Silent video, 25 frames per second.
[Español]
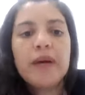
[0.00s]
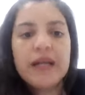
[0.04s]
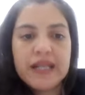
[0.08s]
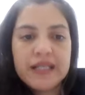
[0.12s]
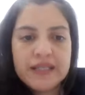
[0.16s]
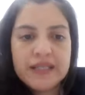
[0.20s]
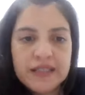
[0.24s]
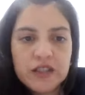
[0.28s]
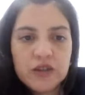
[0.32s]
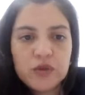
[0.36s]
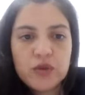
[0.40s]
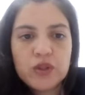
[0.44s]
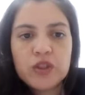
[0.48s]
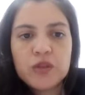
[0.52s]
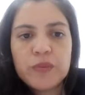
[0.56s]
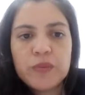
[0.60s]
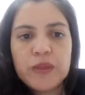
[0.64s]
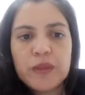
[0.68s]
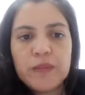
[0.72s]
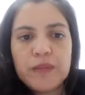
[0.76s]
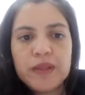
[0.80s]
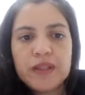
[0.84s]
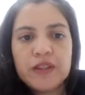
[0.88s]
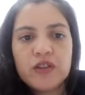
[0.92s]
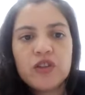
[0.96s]
para hacer su
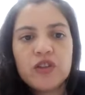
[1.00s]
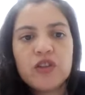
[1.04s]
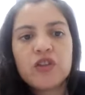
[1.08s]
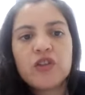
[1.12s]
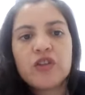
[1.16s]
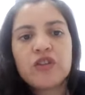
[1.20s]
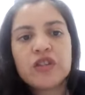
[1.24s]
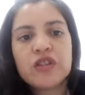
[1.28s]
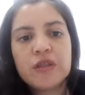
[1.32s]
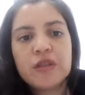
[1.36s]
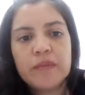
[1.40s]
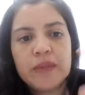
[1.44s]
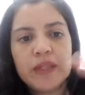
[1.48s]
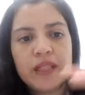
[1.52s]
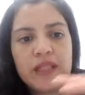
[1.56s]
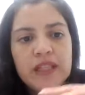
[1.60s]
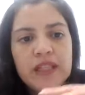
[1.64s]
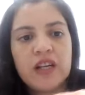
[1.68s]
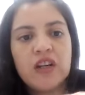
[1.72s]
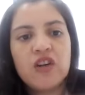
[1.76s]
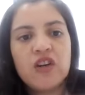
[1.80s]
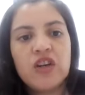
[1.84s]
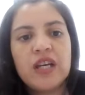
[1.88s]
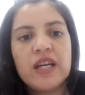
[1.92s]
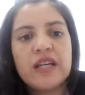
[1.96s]
experimento. Entonces,
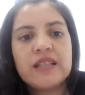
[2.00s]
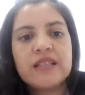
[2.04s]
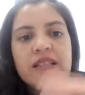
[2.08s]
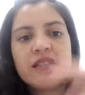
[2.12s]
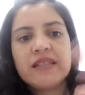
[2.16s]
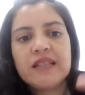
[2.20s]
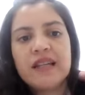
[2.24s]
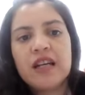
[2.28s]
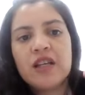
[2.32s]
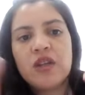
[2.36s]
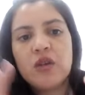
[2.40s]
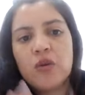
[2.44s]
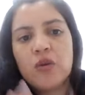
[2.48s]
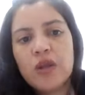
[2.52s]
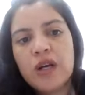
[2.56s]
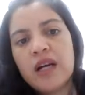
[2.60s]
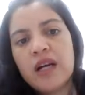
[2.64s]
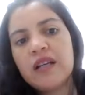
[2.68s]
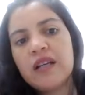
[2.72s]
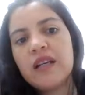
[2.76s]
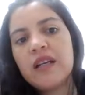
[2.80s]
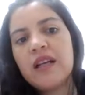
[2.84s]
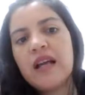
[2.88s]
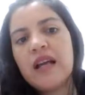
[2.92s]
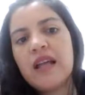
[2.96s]
Merkel lo que hace es
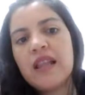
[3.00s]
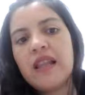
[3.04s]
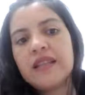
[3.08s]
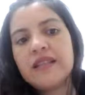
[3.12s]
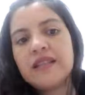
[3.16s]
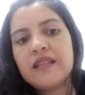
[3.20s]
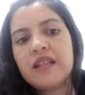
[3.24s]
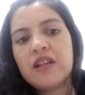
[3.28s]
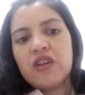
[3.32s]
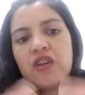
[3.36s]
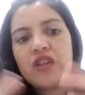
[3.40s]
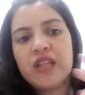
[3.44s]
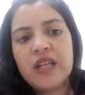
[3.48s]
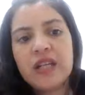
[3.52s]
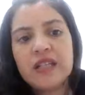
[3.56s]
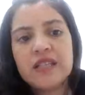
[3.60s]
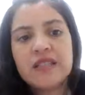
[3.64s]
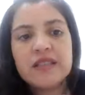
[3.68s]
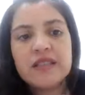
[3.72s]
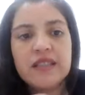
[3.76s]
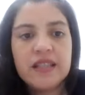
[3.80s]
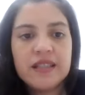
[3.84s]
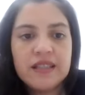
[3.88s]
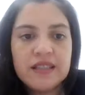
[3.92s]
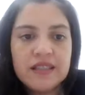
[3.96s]
ayudar a
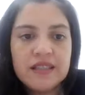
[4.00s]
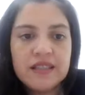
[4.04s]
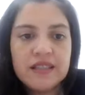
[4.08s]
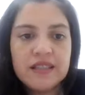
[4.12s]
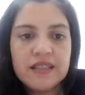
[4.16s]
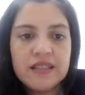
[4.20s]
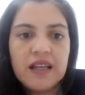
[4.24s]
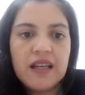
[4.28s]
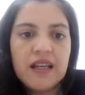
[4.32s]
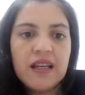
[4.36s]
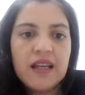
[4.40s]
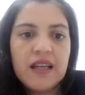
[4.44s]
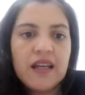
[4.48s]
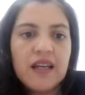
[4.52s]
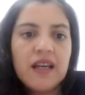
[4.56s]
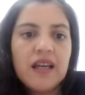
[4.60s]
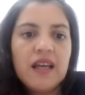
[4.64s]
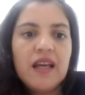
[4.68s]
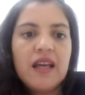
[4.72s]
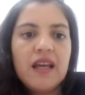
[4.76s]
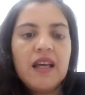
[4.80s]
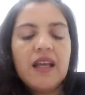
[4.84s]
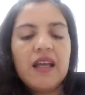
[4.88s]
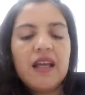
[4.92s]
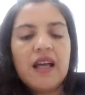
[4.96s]
desarrollar ciencia
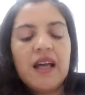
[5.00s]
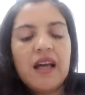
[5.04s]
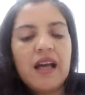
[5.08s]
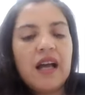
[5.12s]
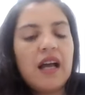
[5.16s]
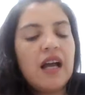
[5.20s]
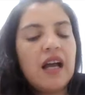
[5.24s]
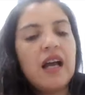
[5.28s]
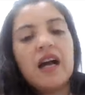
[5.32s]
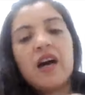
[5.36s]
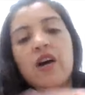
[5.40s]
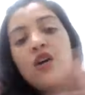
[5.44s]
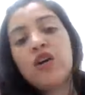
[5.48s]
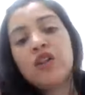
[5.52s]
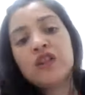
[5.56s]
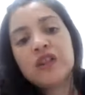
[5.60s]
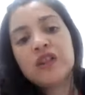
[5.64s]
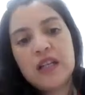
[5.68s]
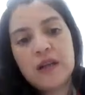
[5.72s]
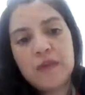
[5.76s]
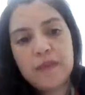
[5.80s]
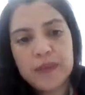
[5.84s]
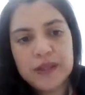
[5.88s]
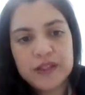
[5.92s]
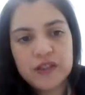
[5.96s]
a,
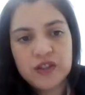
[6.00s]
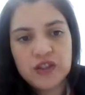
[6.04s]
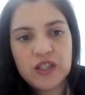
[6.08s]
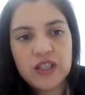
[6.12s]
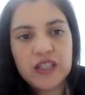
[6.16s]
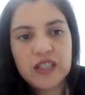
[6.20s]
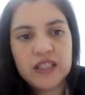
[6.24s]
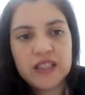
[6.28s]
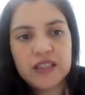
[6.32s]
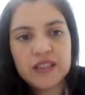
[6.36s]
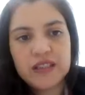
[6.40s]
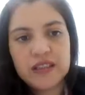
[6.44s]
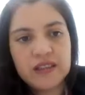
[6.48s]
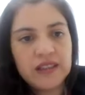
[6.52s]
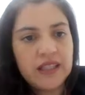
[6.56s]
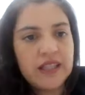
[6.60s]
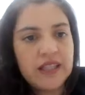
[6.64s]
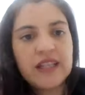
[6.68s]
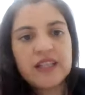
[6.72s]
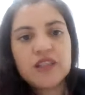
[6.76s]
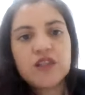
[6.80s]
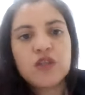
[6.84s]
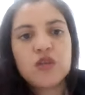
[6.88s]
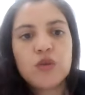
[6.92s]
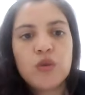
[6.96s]
otras personas que
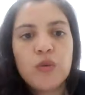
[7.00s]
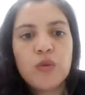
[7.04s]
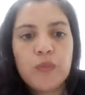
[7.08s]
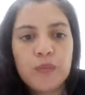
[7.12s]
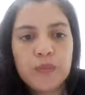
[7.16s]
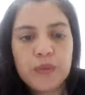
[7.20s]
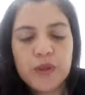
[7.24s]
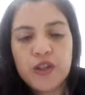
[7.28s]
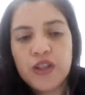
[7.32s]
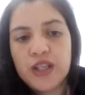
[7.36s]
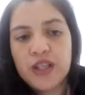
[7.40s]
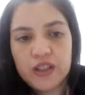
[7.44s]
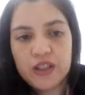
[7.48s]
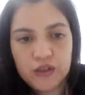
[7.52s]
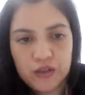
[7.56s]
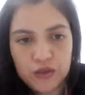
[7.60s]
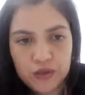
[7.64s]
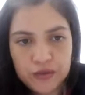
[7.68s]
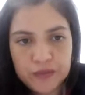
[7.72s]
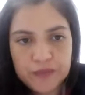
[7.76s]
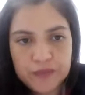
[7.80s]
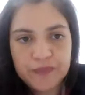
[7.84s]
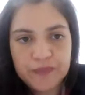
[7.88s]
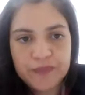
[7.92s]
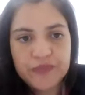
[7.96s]
tengan sus
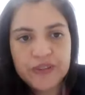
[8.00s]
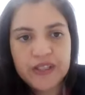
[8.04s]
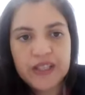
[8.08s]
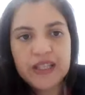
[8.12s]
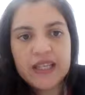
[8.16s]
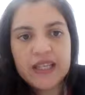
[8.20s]
proyectos.